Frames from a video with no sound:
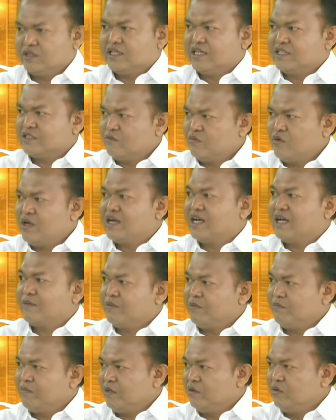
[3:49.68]
kita semua agar
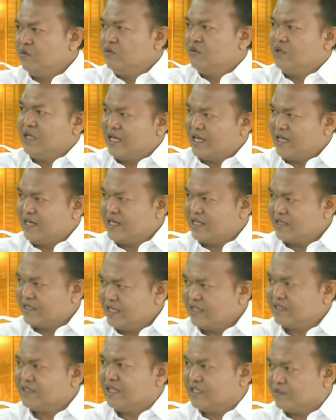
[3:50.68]
pemilu yang akan
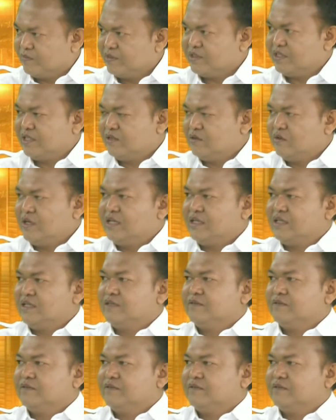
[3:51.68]
datang tidak seperti itu lagi.